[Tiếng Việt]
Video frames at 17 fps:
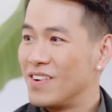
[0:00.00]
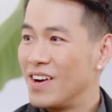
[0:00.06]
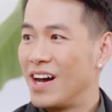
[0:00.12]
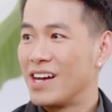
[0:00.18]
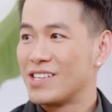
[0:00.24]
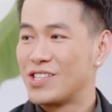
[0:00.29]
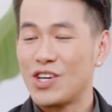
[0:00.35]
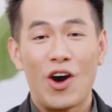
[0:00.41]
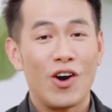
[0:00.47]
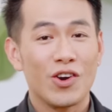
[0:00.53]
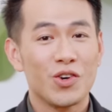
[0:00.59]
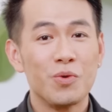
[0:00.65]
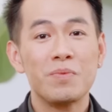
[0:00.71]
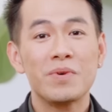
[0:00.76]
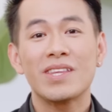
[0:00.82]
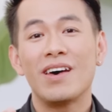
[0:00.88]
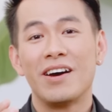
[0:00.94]
và chọn
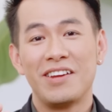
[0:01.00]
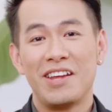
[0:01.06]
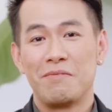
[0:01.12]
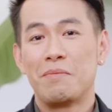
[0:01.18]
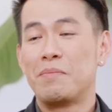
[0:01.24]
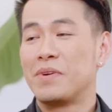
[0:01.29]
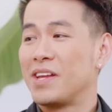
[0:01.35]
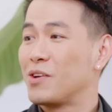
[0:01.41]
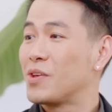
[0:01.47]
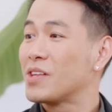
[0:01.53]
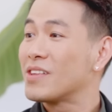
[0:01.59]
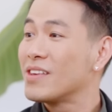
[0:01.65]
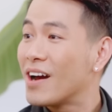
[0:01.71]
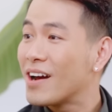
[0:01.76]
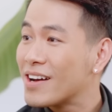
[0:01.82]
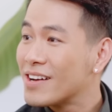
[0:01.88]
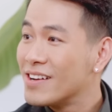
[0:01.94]
đúng cái thời điểm mà mình yêu
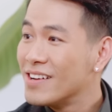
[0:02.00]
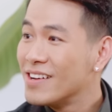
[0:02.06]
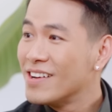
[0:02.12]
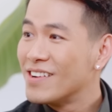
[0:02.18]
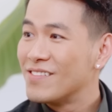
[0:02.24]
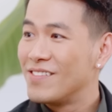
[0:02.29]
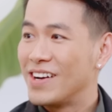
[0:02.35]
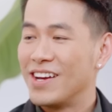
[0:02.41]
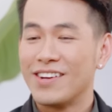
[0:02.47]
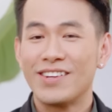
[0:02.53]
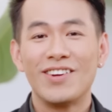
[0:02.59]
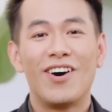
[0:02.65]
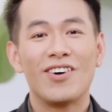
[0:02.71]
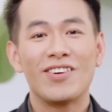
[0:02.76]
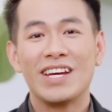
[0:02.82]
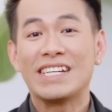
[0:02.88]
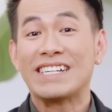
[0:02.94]
thích nhất và đến
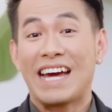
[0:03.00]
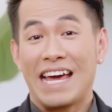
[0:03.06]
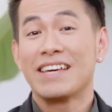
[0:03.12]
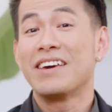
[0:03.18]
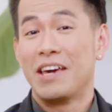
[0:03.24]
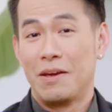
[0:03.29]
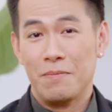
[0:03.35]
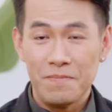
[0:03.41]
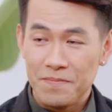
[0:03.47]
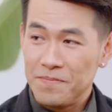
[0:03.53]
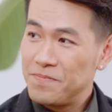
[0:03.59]
đó để trải nghiệm.